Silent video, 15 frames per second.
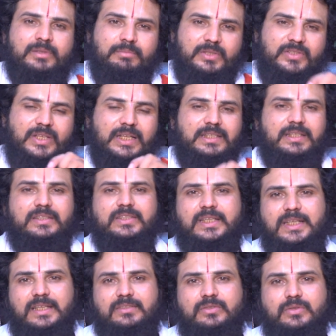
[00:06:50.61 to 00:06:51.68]
మీ జాతక
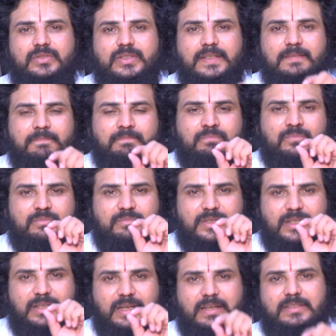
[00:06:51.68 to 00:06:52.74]
చక్రం చూసి మీ
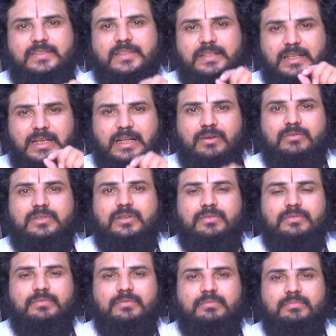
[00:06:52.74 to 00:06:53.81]
గ్రహస్థితి ఎలా ఉందో
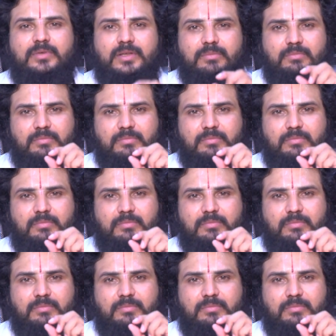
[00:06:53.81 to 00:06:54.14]
మీ